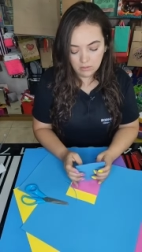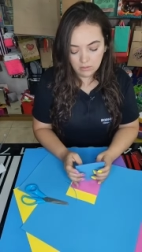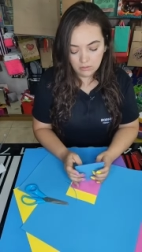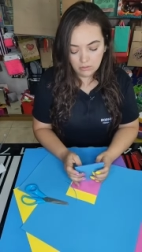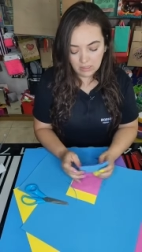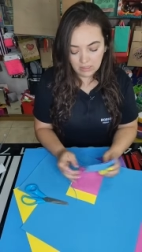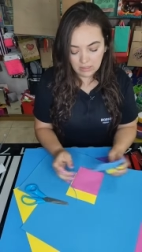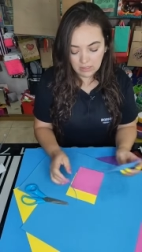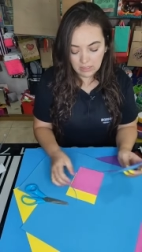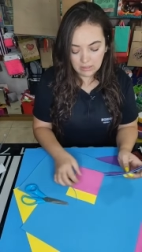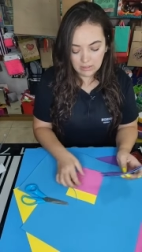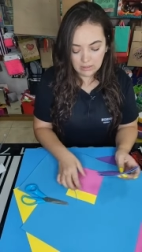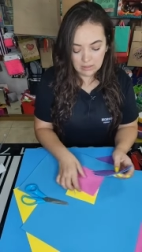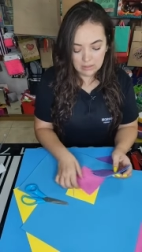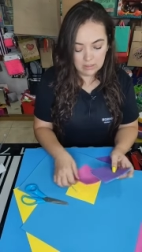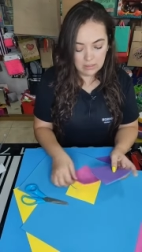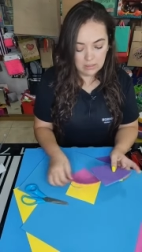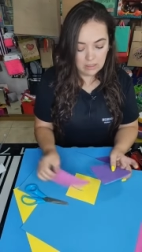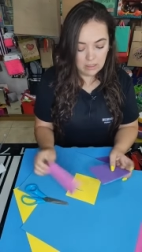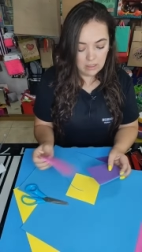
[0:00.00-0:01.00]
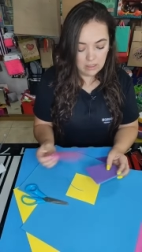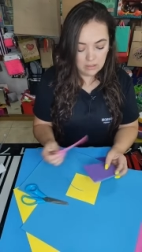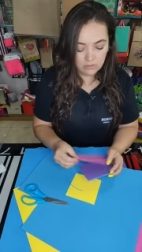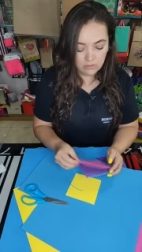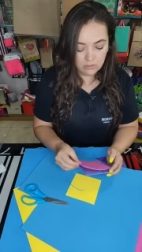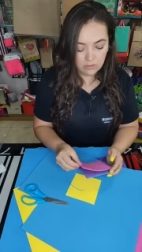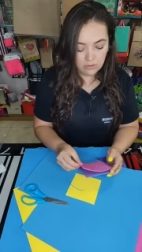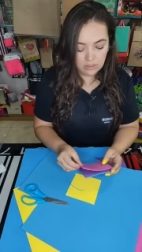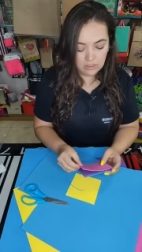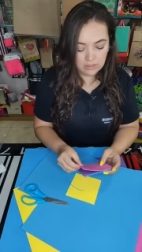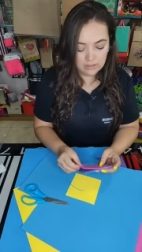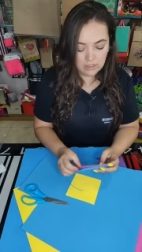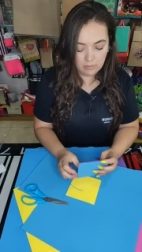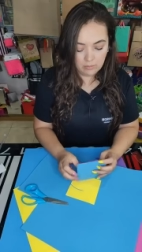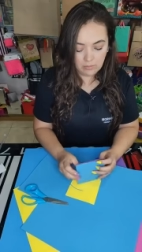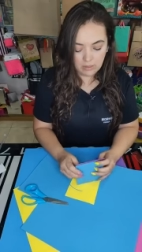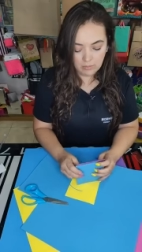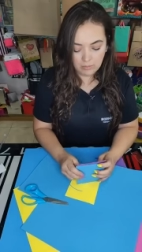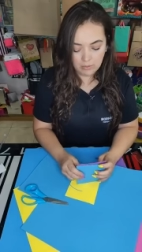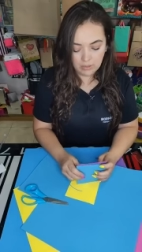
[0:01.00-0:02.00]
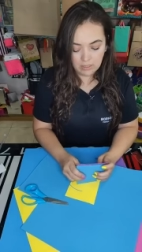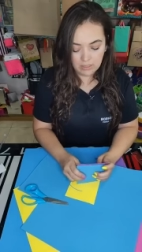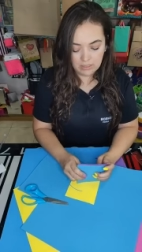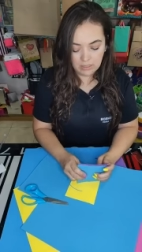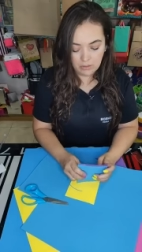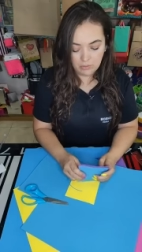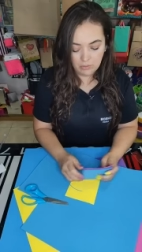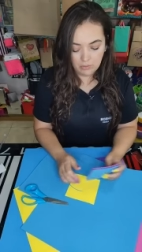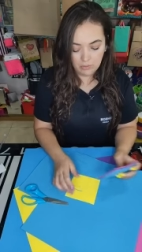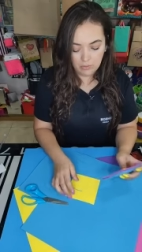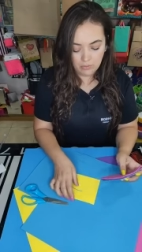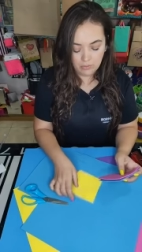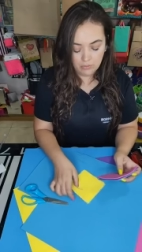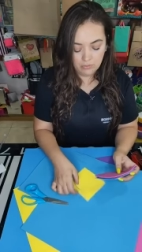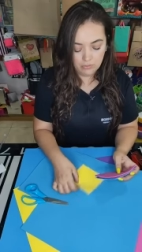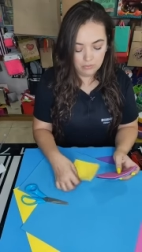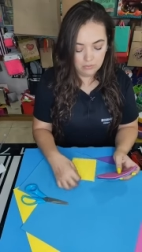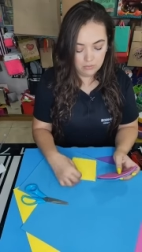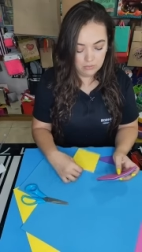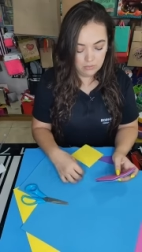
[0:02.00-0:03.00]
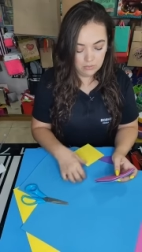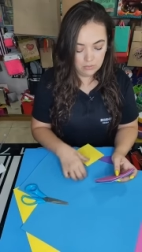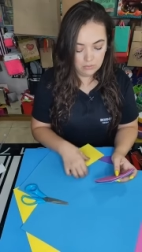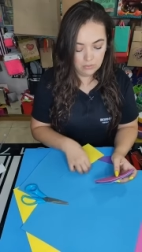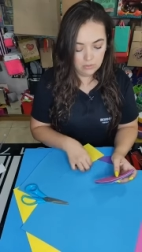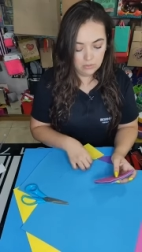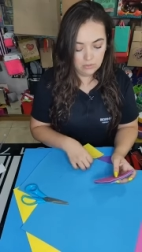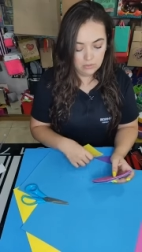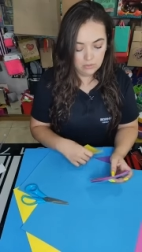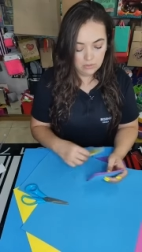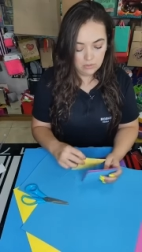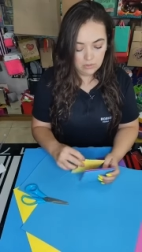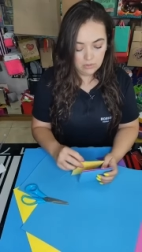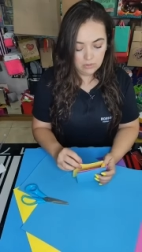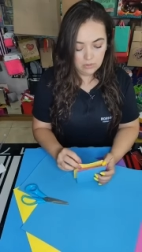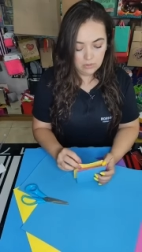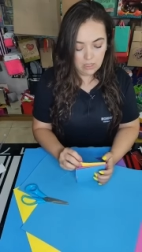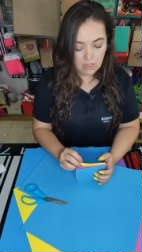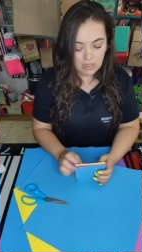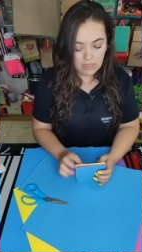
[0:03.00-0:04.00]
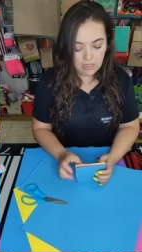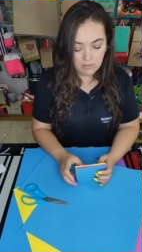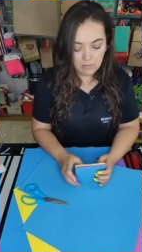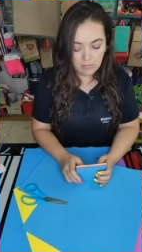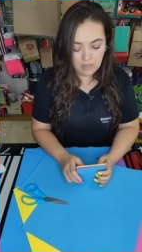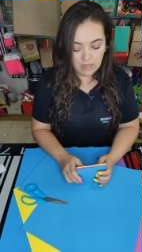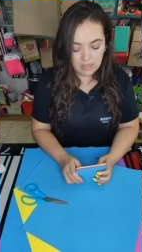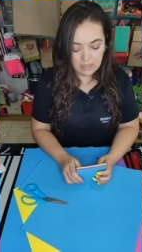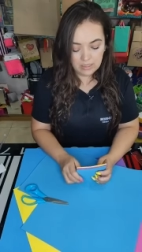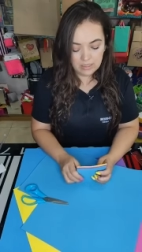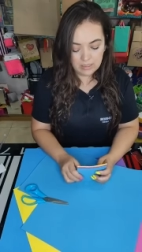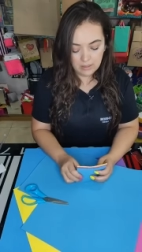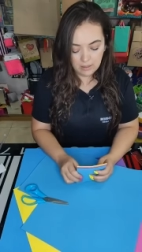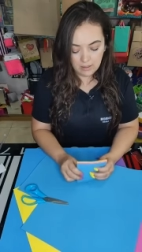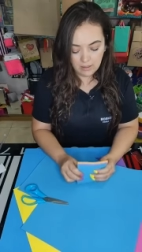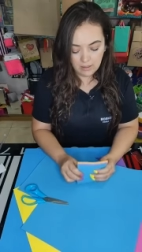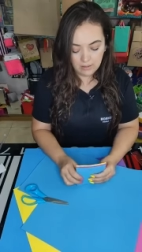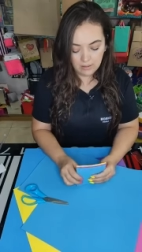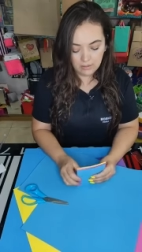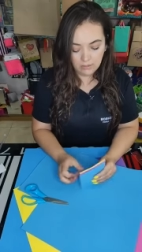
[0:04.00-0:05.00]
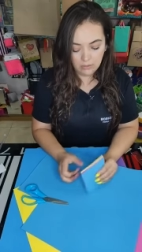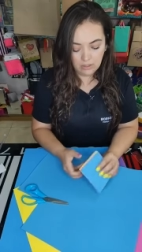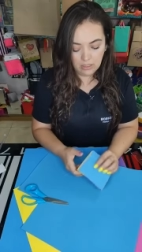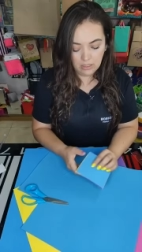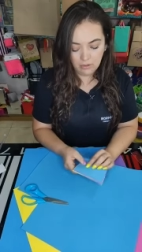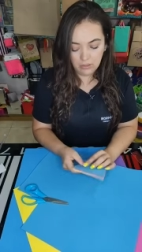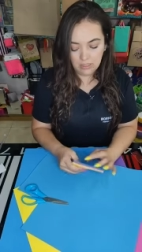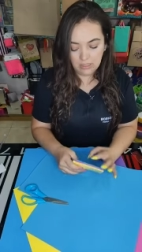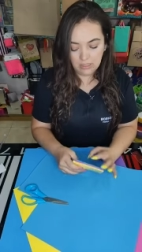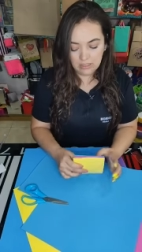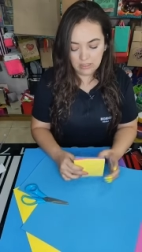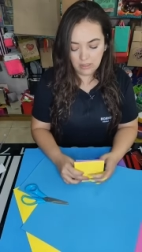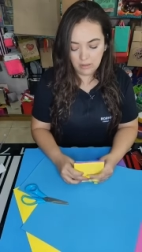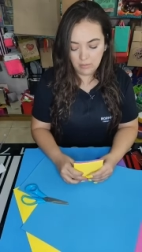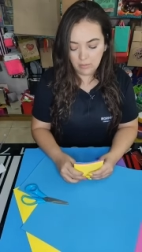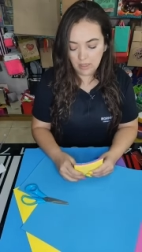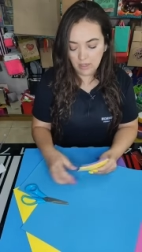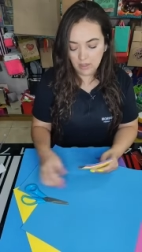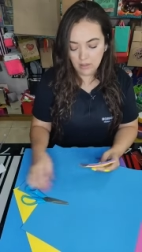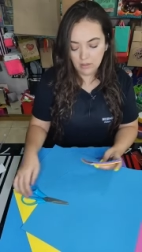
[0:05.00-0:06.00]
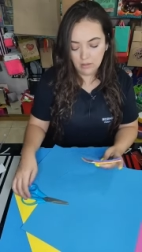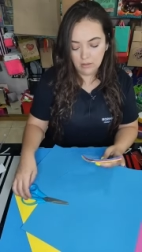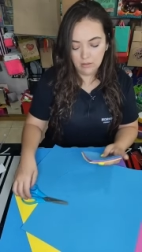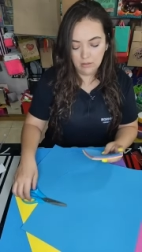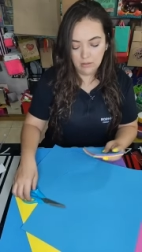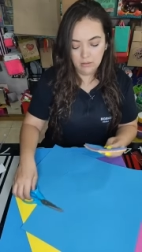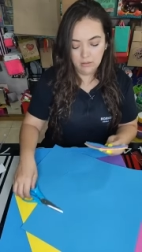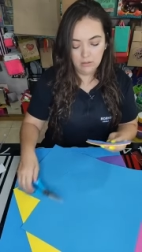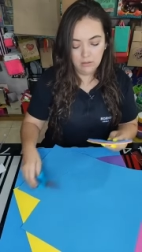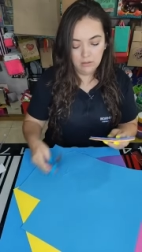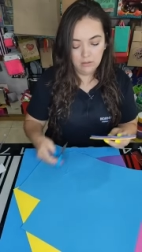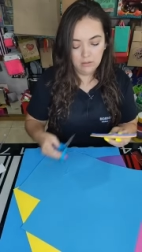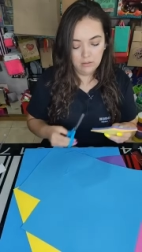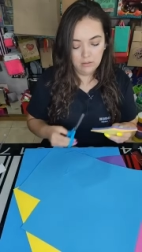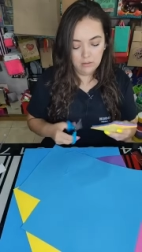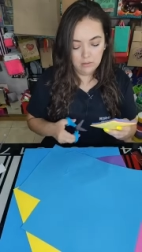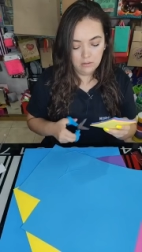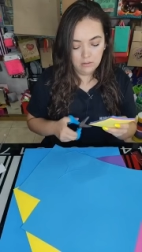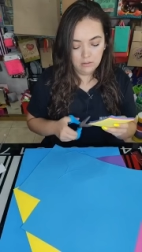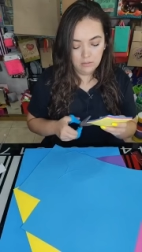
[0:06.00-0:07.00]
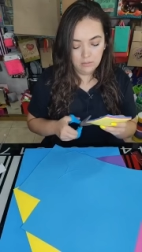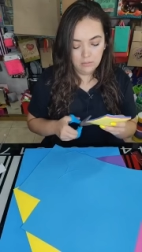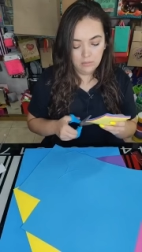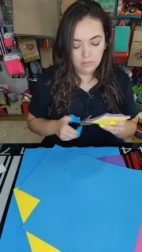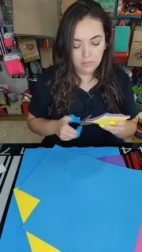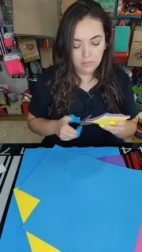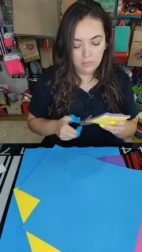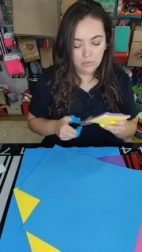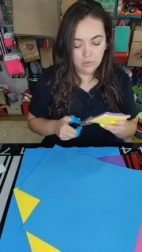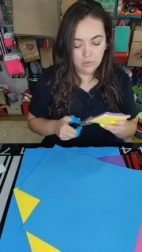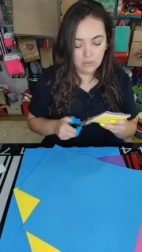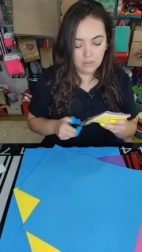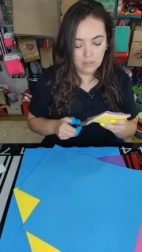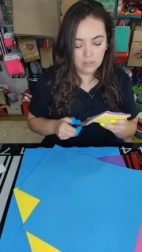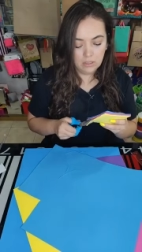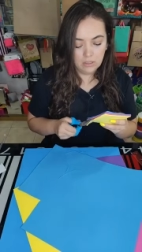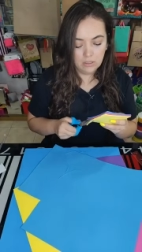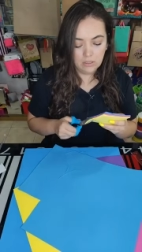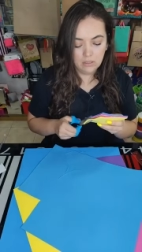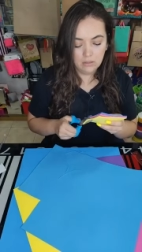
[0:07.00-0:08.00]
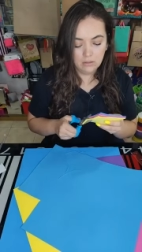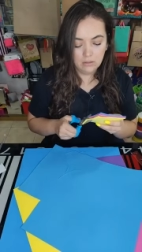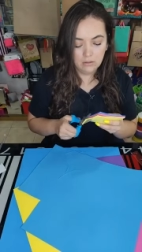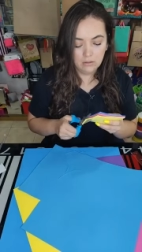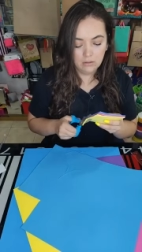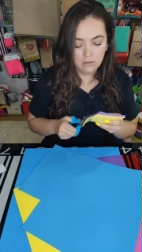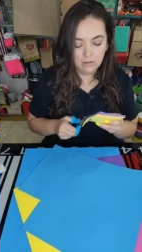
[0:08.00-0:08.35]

Yo al de la tercera edad no lo voy a salvar porque ya vivió. Bueno, entonces... A la embarazada no la voy a salvar porque